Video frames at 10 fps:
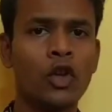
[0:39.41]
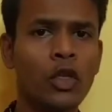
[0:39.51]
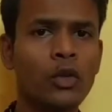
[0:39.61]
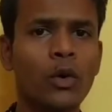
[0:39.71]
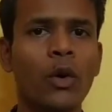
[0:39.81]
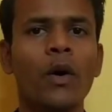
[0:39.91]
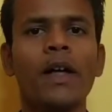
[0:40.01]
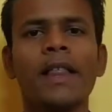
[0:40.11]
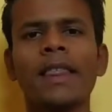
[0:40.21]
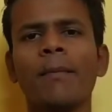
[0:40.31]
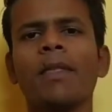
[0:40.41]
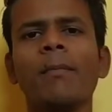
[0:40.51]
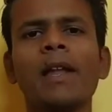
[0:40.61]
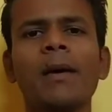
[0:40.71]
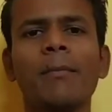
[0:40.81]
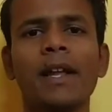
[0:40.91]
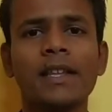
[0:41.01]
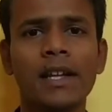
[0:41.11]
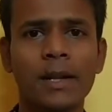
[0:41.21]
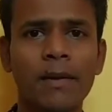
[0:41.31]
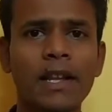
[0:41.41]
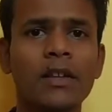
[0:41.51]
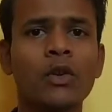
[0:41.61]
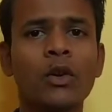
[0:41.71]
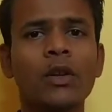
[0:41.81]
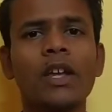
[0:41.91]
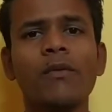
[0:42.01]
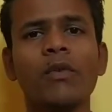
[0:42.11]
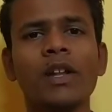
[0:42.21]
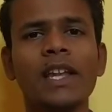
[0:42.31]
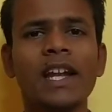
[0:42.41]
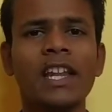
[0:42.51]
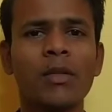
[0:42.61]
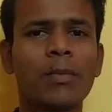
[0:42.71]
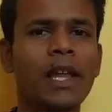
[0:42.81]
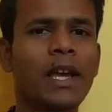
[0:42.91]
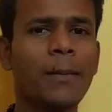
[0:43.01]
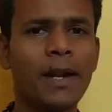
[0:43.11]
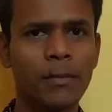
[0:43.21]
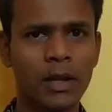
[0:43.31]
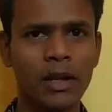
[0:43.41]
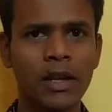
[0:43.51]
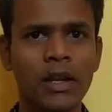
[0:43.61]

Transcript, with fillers: दोस्तों सबसे पहले हम बात करने वाले दोनों ही फोन के डिस्प्ले के बारे में